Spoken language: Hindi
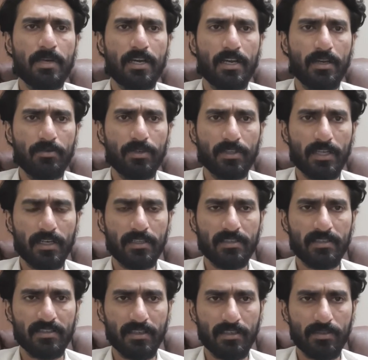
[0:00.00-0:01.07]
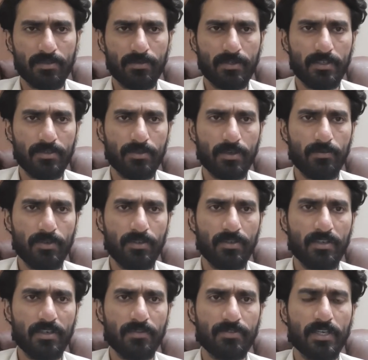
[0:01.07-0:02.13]
बनाया हुआ होता है आधे से ज़्यादा स्टूडेंट्स जो हैं वो
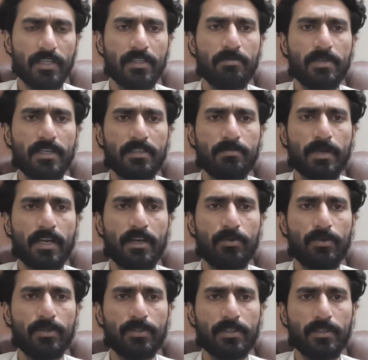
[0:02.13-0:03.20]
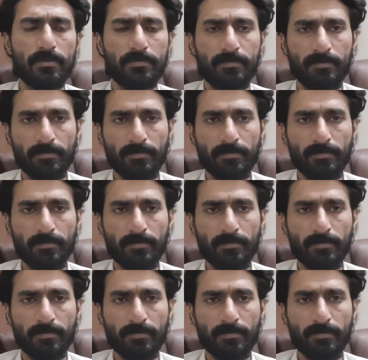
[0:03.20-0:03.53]
इन्होंने नफसियाती मरीज़ बनाए हुए होते हैं